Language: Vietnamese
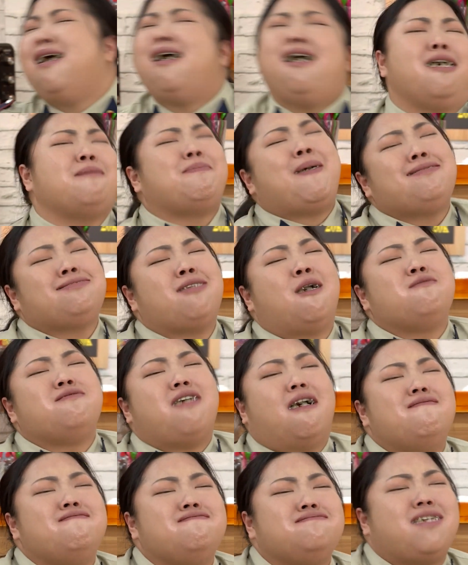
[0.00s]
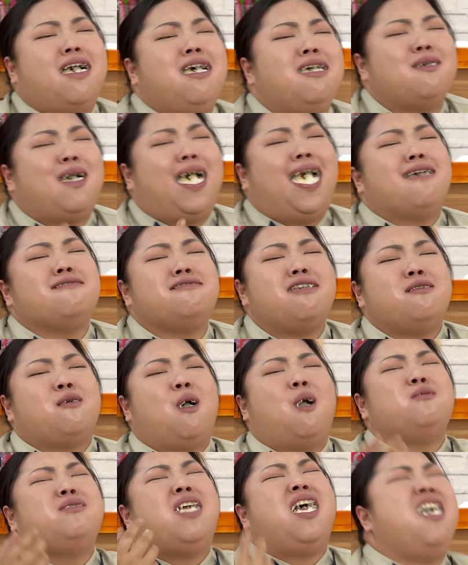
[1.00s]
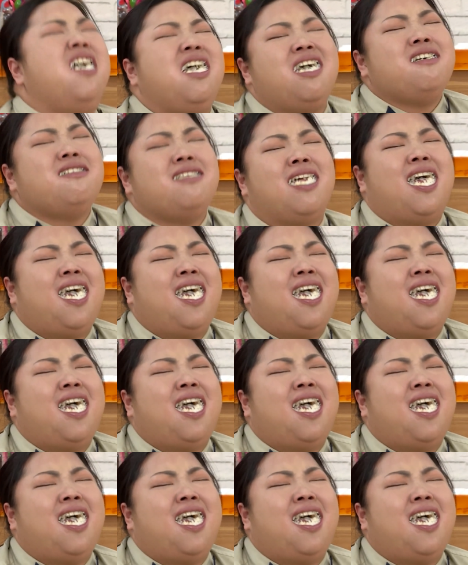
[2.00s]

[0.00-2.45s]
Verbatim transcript: ơi. Bắt tao nhịn chứ anh như con điên